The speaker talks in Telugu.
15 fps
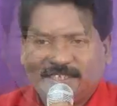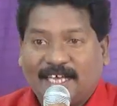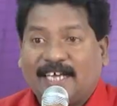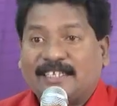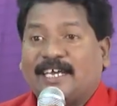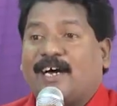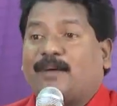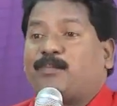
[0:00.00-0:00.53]

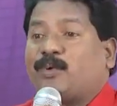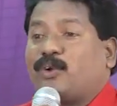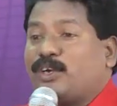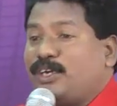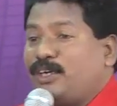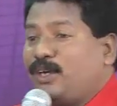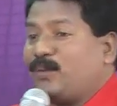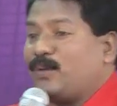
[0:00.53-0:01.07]
దాదాపు
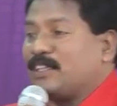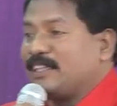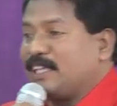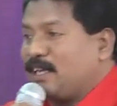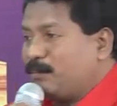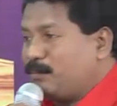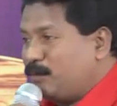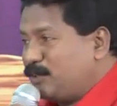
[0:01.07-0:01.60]
రెండు
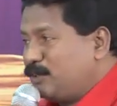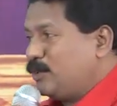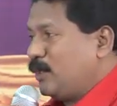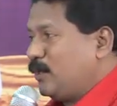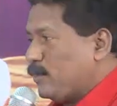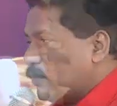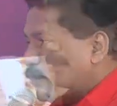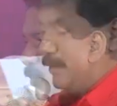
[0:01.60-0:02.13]
వందల
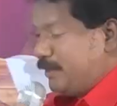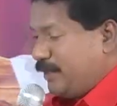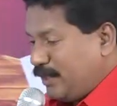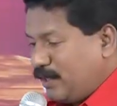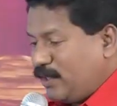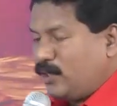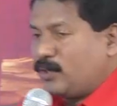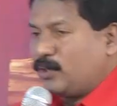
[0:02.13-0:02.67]
బిందులు
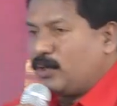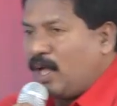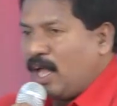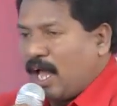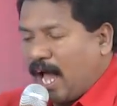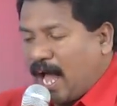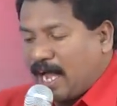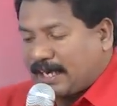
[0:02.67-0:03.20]
నీళ్లు
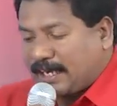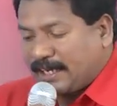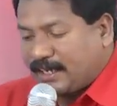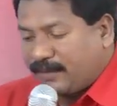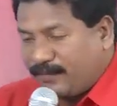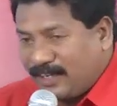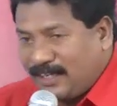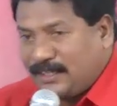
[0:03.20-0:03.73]

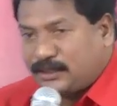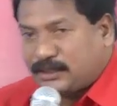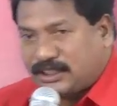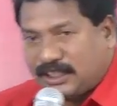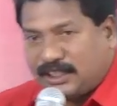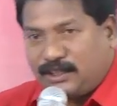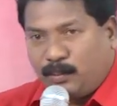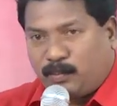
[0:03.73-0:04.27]
అక్కడికి వెళ్ళి
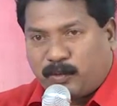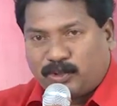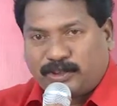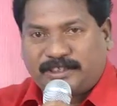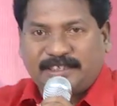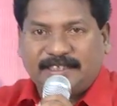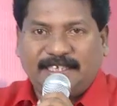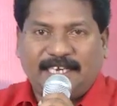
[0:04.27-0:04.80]
చేదు
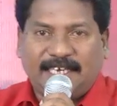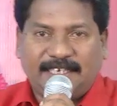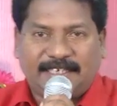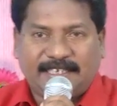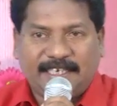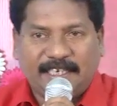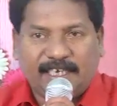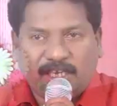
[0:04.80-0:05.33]
పోసింది
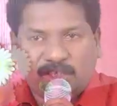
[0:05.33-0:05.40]
అంటే